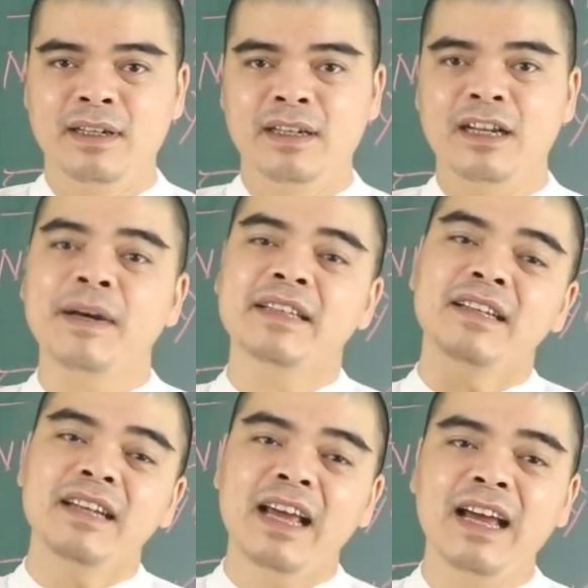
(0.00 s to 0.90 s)
Gặp hạn
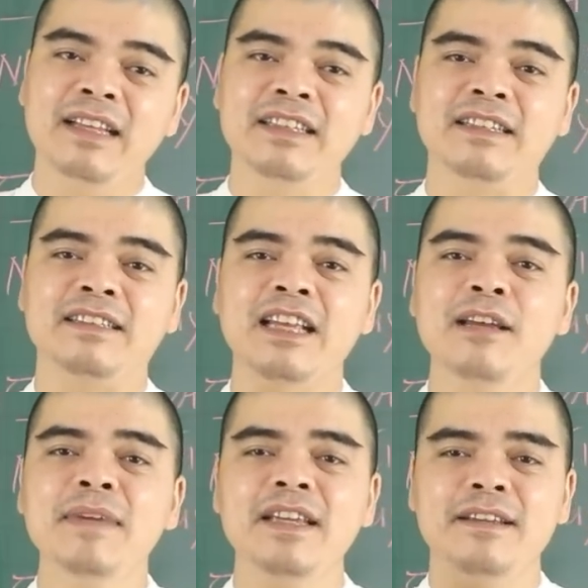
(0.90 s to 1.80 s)
thiên la thì
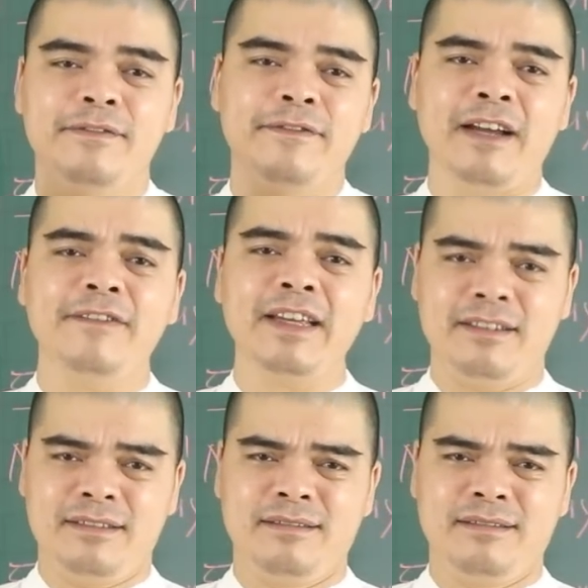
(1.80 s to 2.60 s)
dễ bị phá phách